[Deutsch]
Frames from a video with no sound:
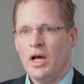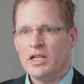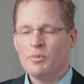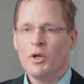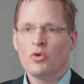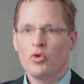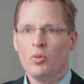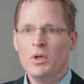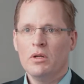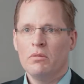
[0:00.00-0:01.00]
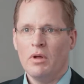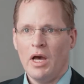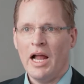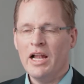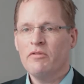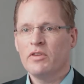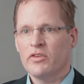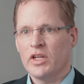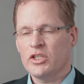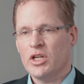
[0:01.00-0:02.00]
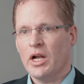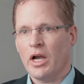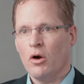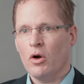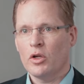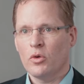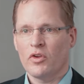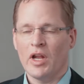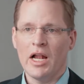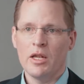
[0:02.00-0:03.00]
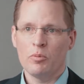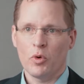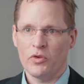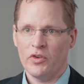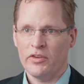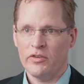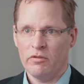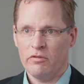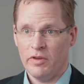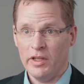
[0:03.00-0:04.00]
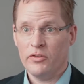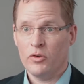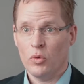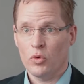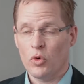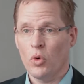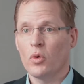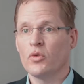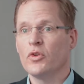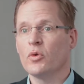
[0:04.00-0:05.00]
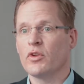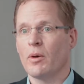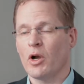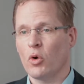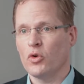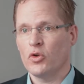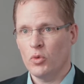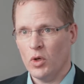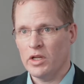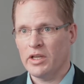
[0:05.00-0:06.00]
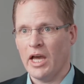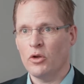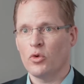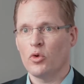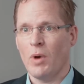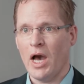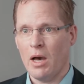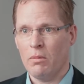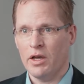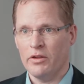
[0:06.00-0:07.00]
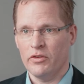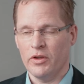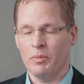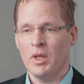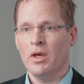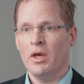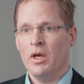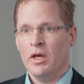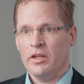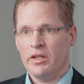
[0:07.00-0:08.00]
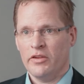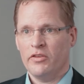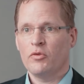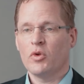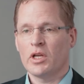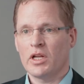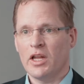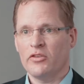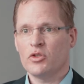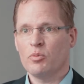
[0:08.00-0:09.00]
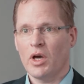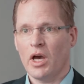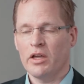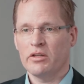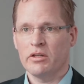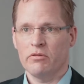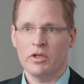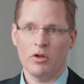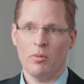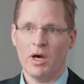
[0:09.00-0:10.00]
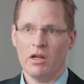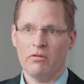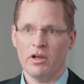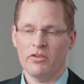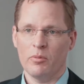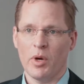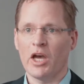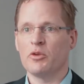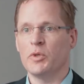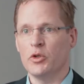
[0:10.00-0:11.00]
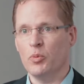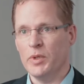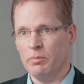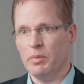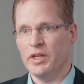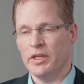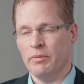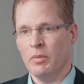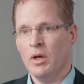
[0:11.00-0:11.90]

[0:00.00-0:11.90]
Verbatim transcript: Als Mann und Hummel halten wir sehr stark auch an unseren alten Prozessen fest und gucken sie uns aber kontinuierlich an und überarbeiten sie. Das ist für den klassischen Bereich, den wir normalerweise im Bereich B2B bedienen.